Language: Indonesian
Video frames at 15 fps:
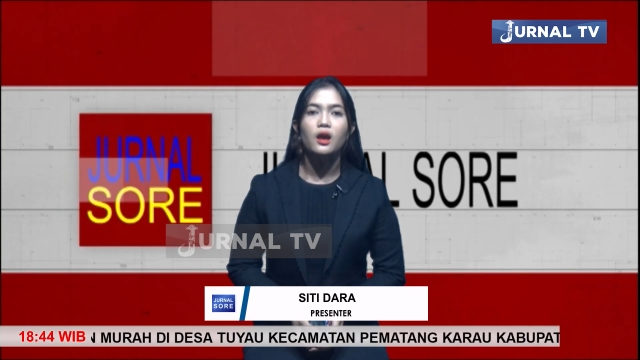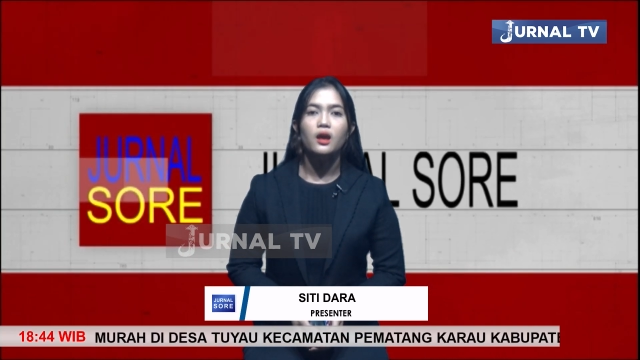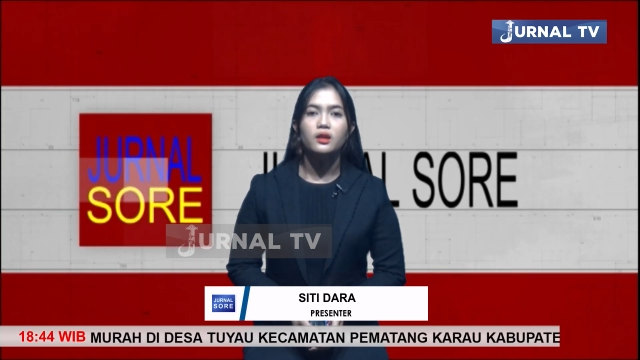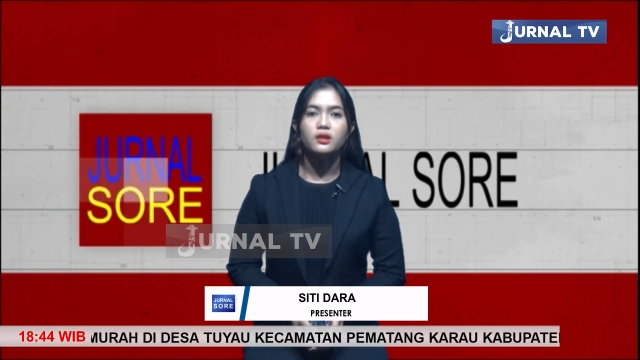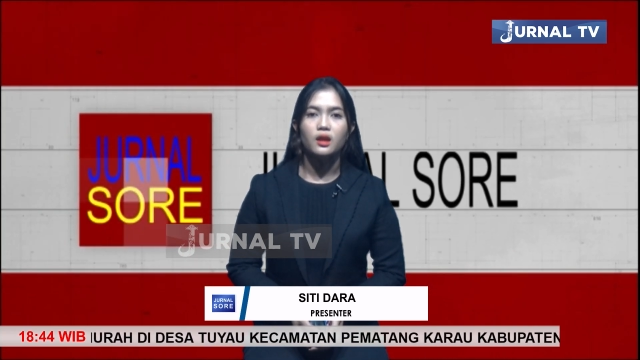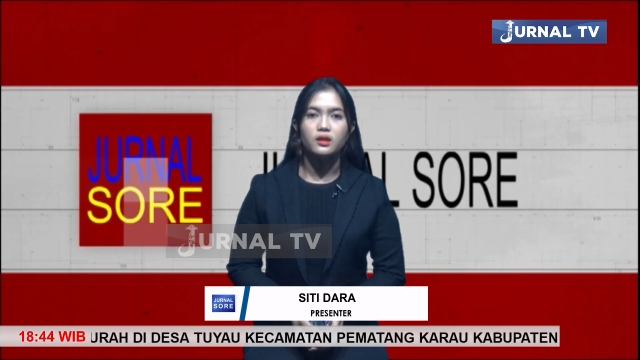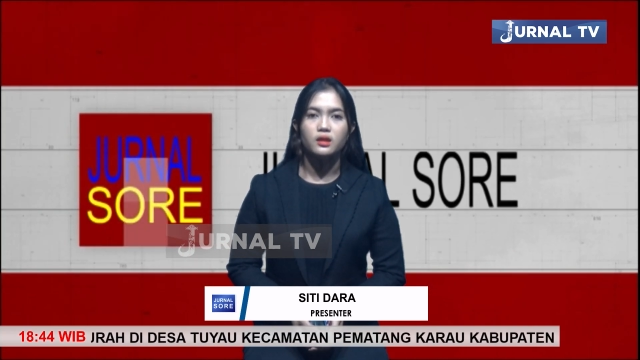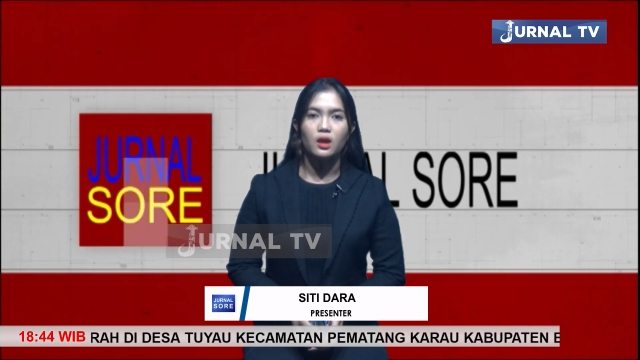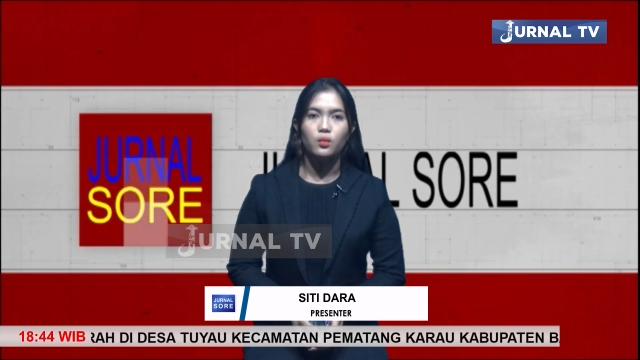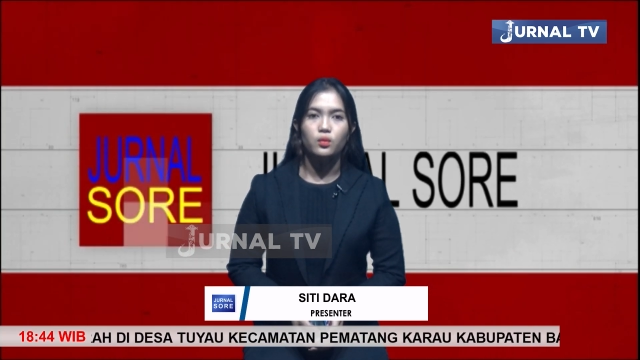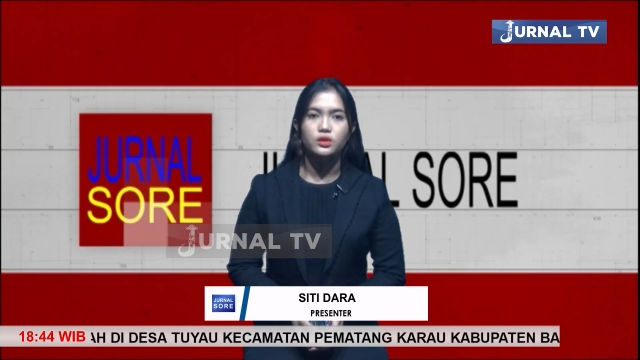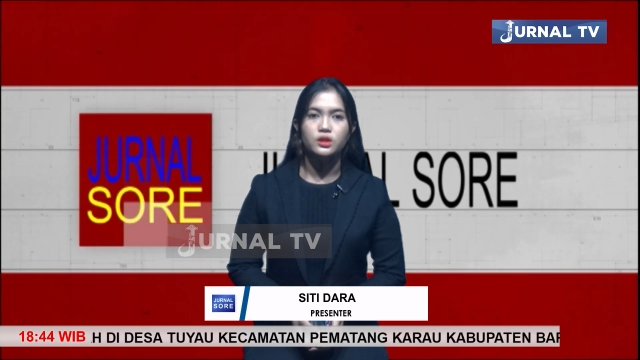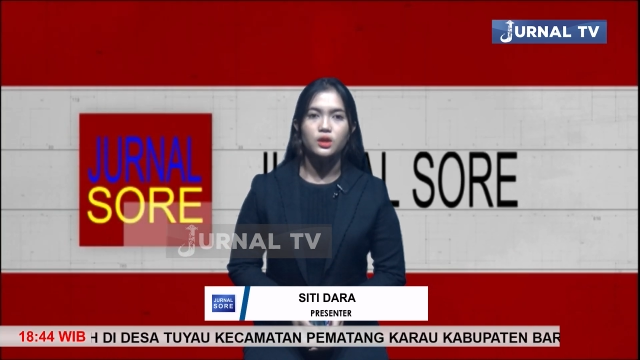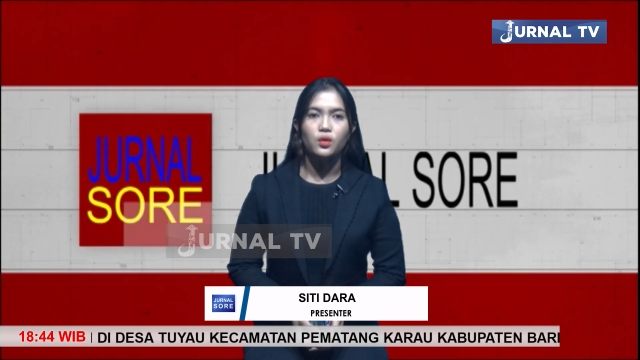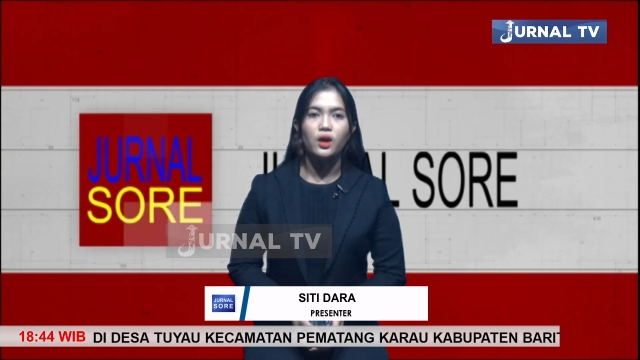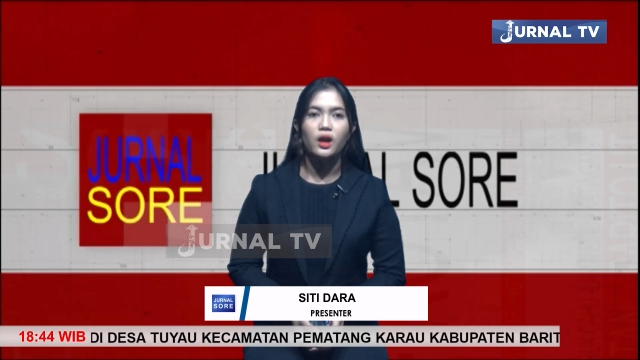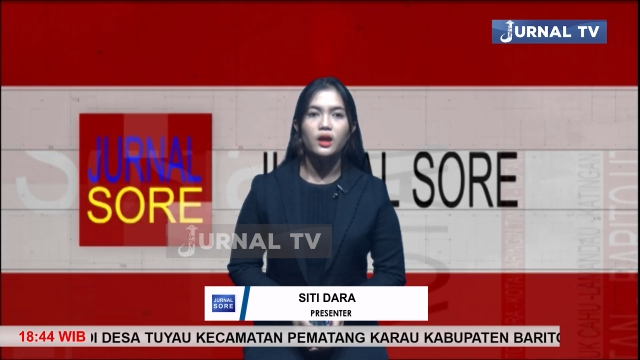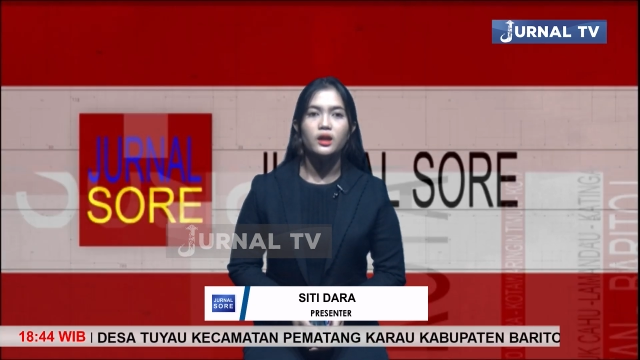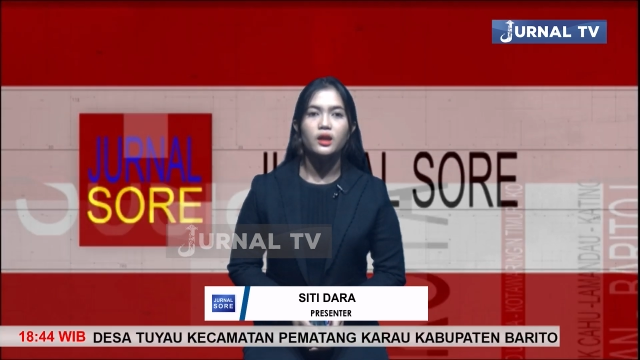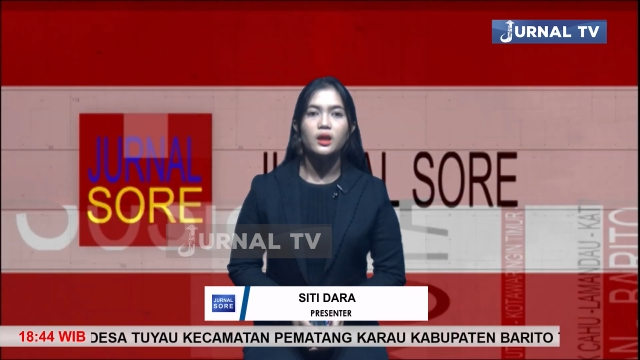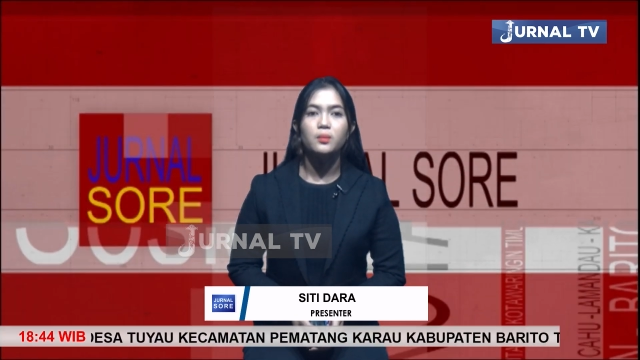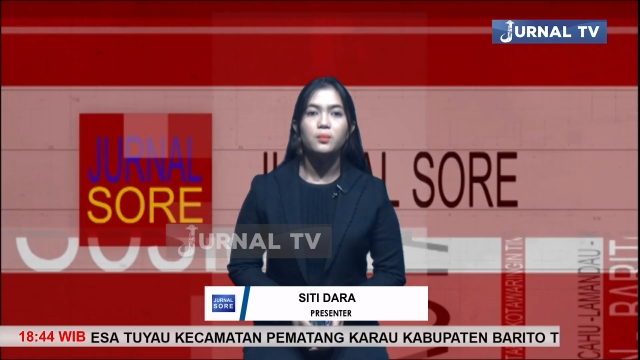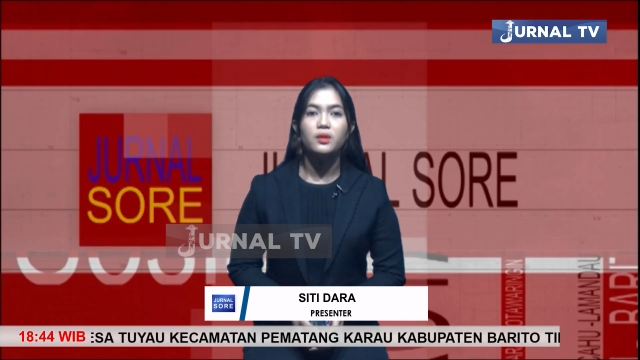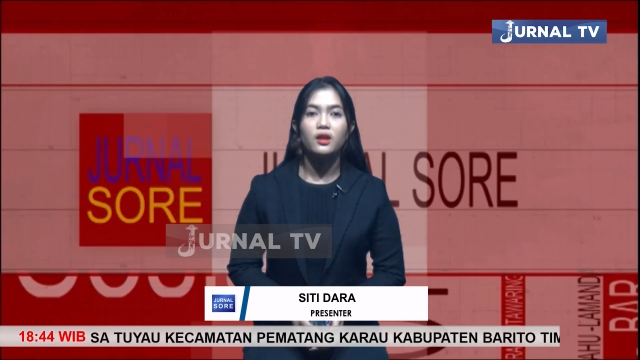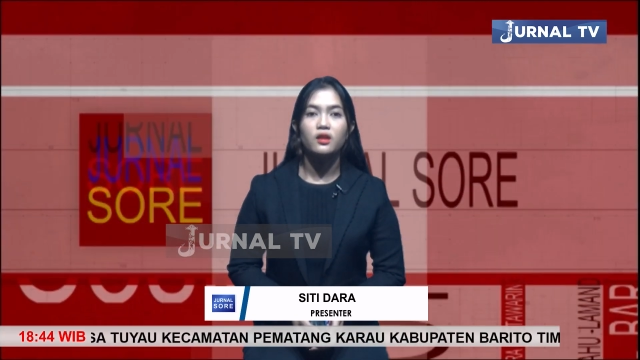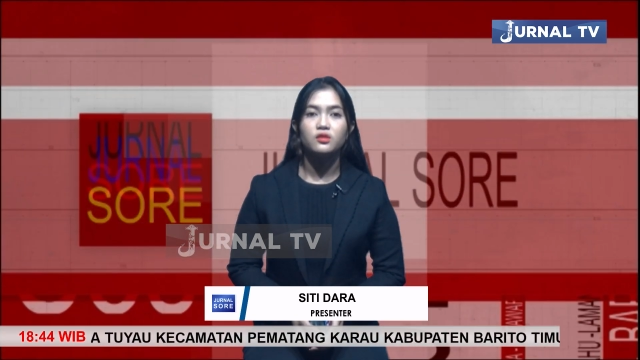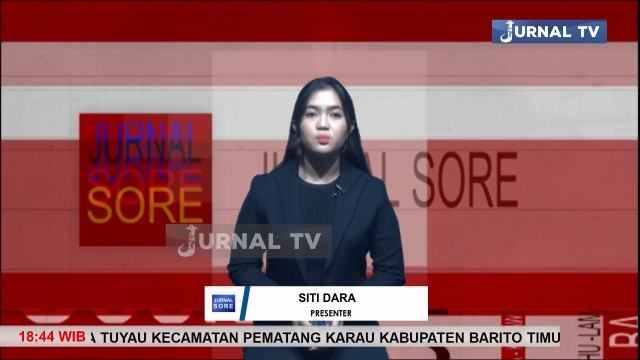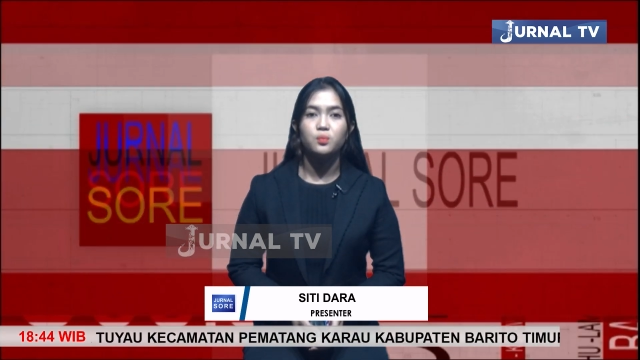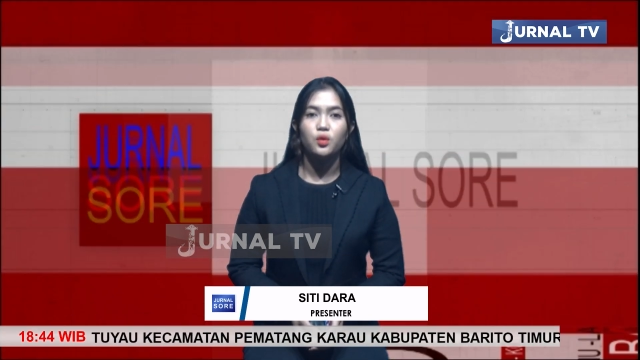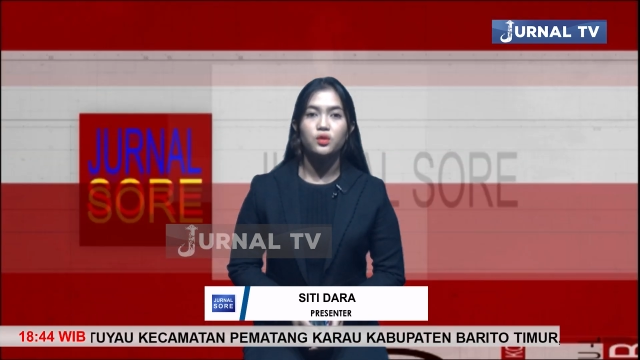Tantawi Jauhari
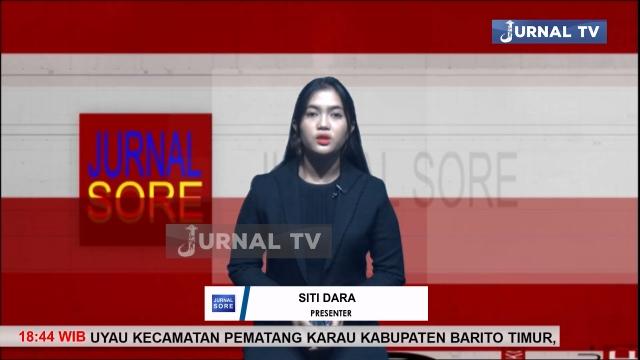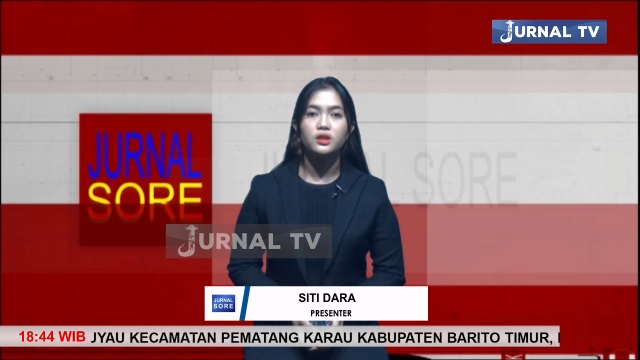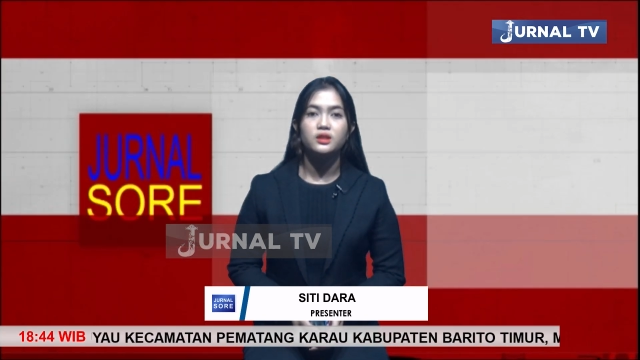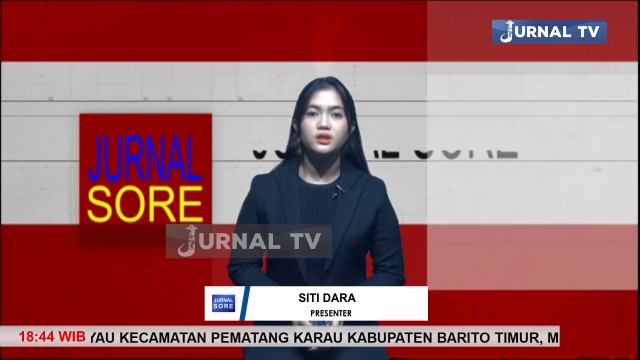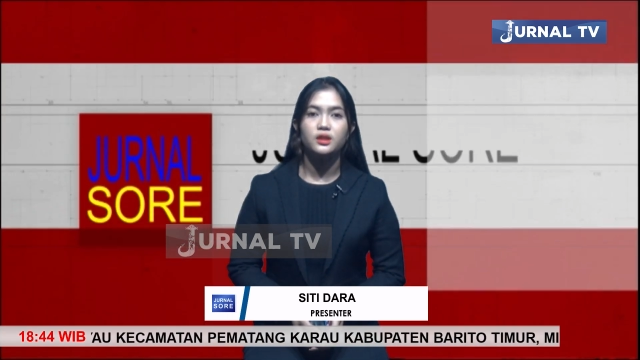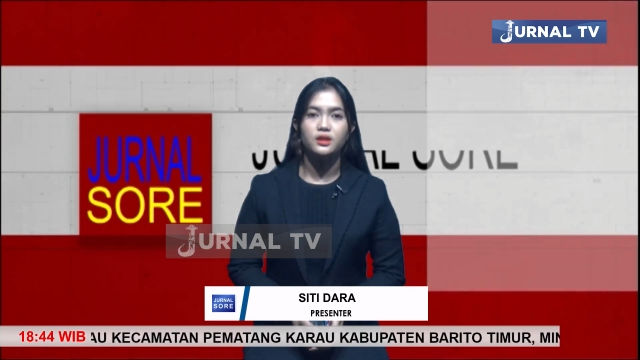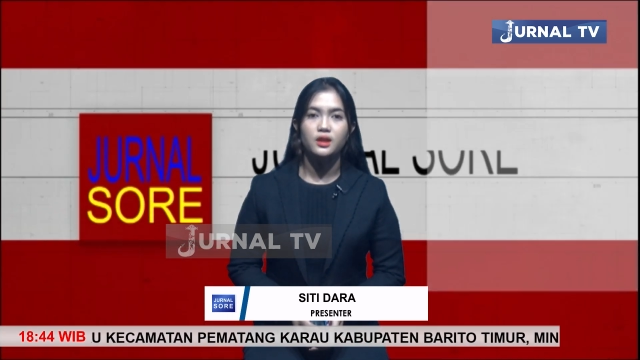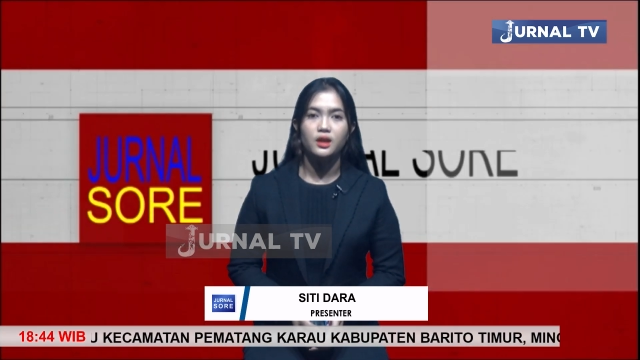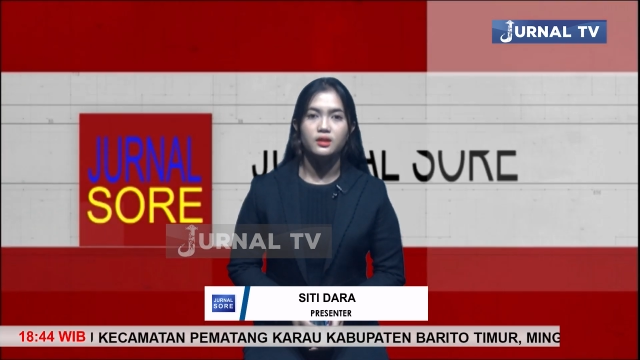merespon kejadian